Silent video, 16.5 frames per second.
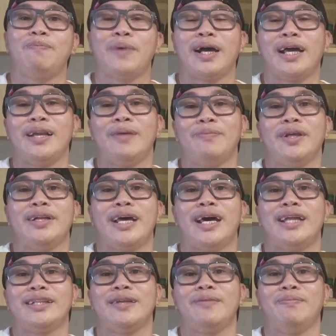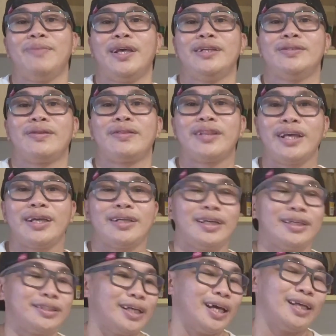Pag alam na natin medyo thick
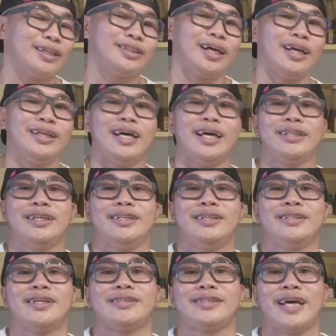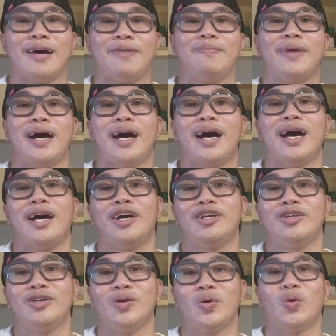na siya, tsaka natin isasama
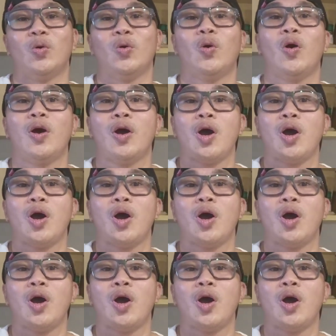yung